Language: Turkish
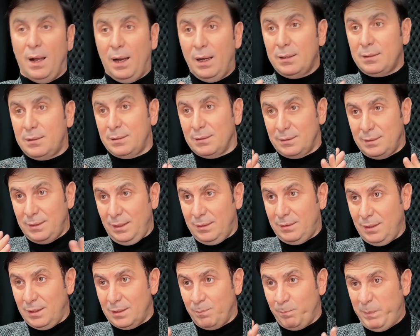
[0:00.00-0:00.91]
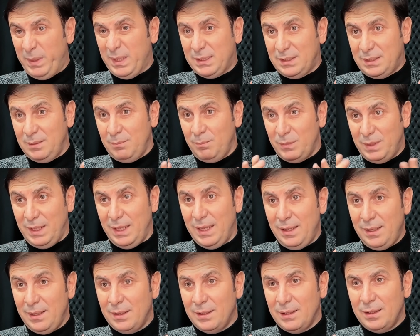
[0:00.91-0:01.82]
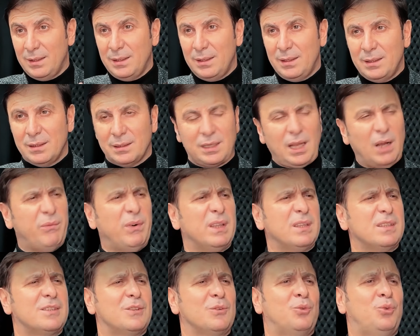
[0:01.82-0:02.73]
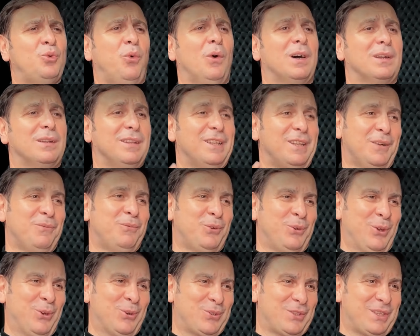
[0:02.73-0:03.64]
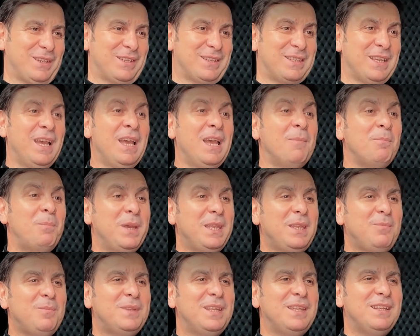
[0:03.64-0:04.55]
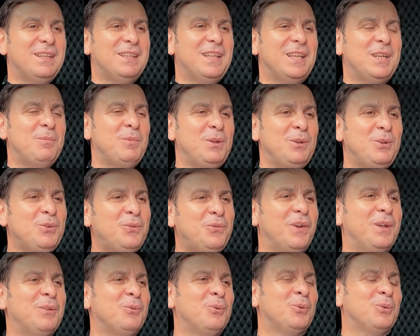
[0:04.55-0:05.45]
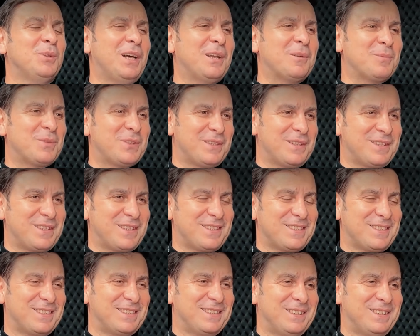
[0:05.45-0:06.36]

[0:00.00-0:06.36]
artık yeter bıktım diye kafanızı duvarlara vuruyorsanız benim dediklerimi lütfen uygular mısınız?